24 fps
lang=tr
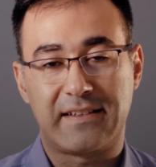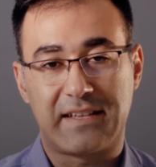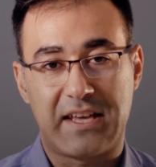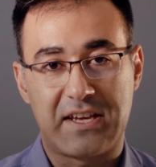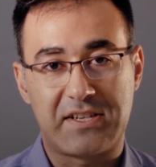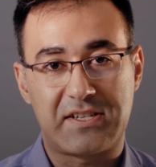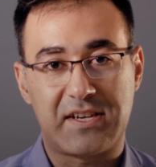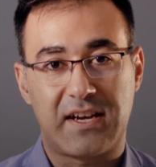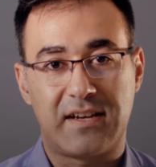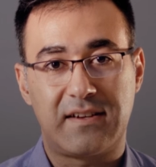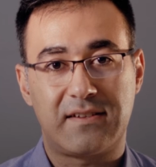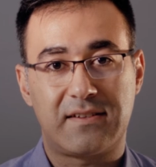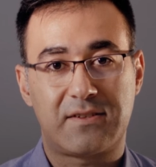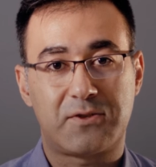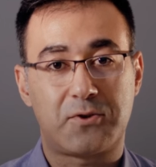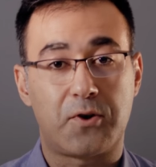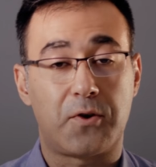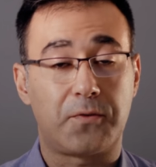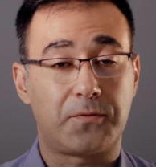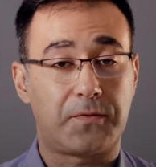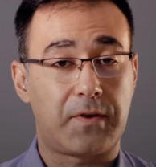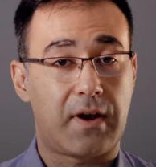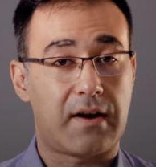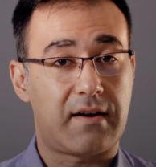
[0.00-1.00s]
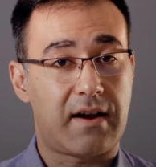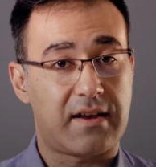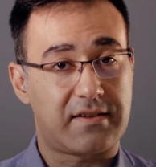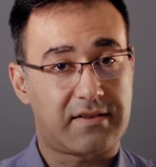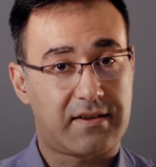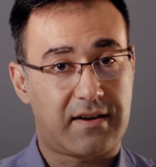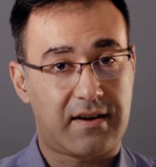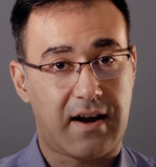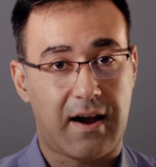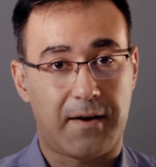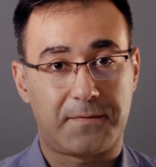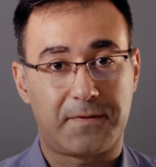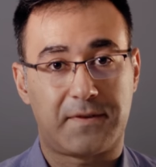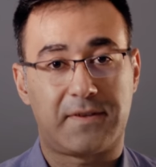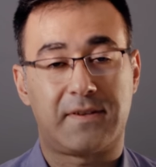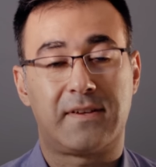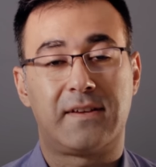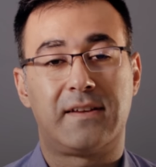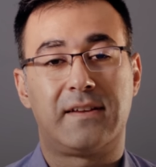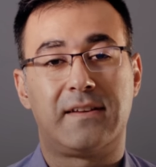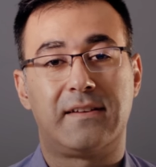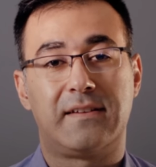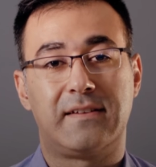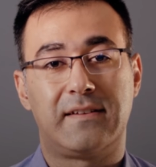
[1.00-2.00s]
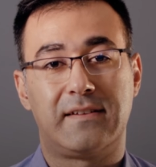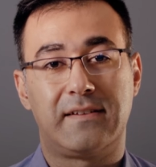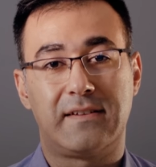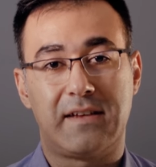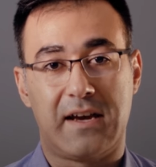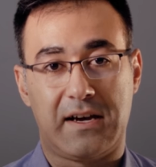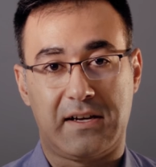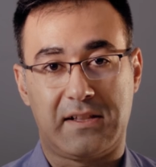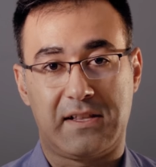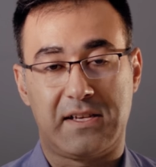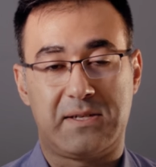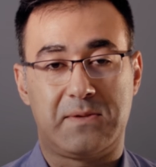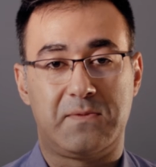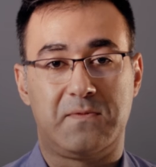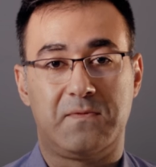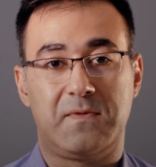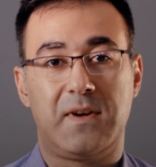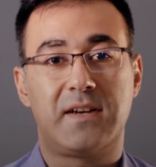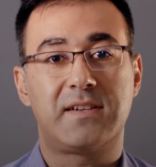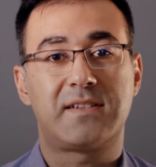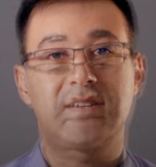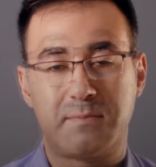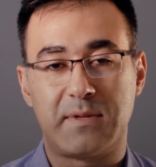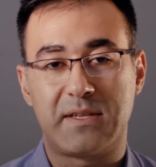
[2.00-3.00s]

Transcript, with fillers: geçen Software as Craft e, yaklaşımım var.